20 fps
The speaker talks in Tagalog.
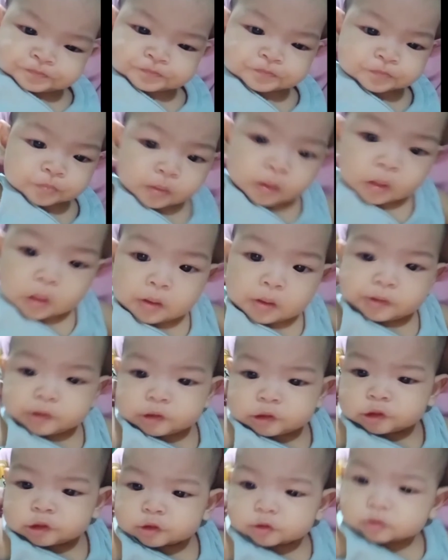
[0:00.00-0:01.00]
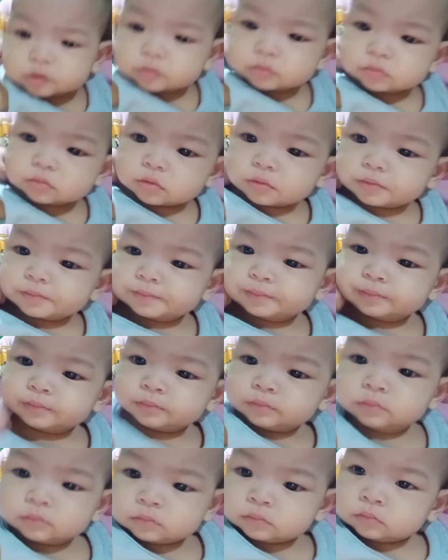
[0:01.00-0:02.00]
Hello po sa
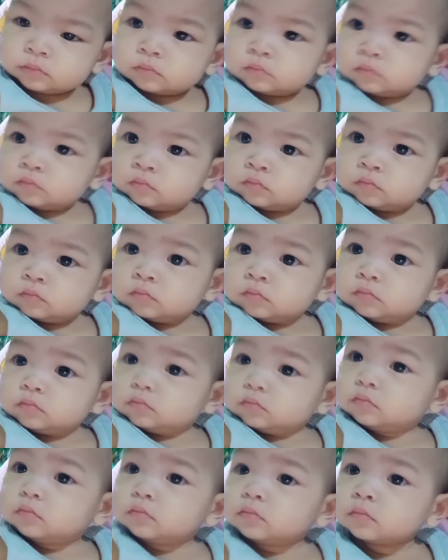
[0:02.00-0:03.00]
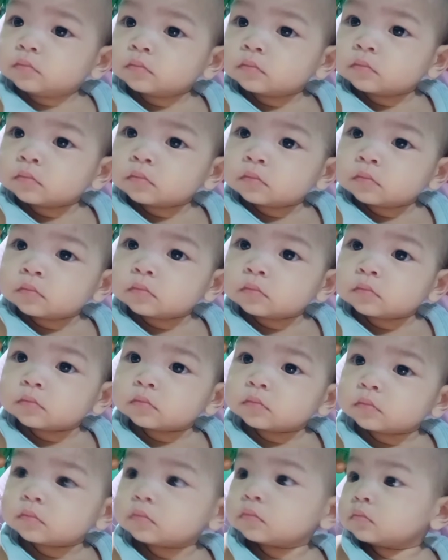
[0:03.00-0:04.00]
lahat. Ako po si
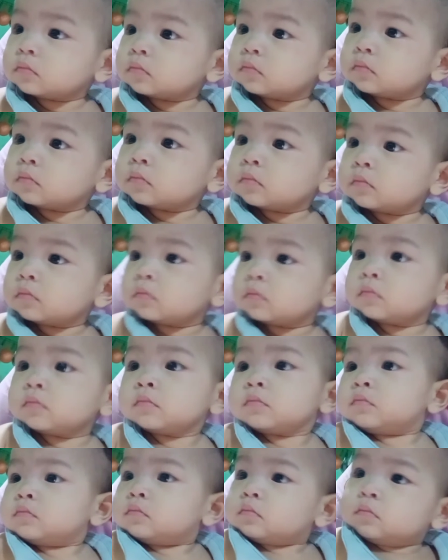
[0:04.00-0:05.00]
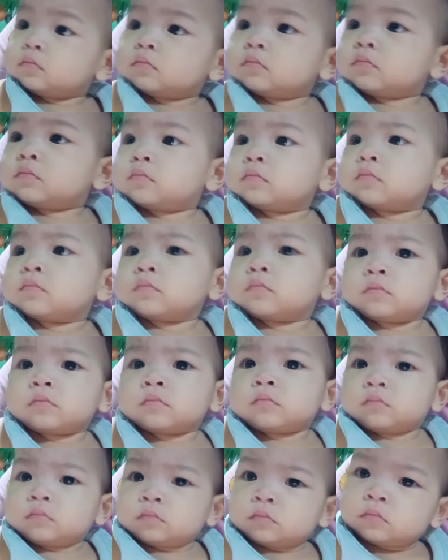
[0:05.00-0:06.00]
Niana. Yana.
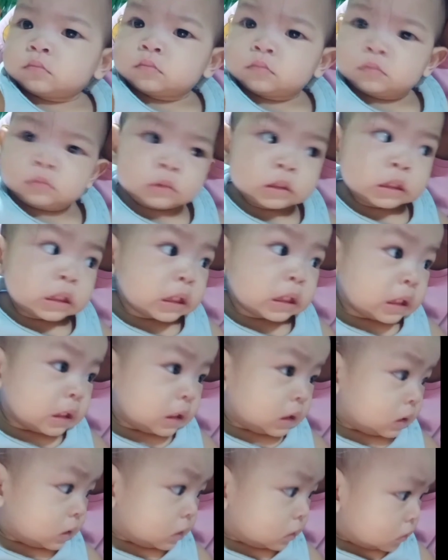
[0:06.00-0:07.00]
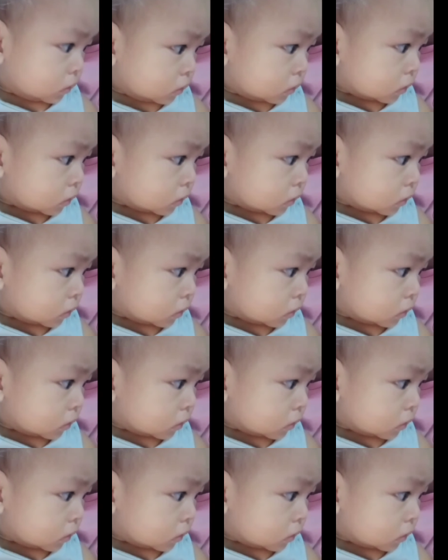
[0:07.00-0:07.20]
Hmm, kasakit po ako.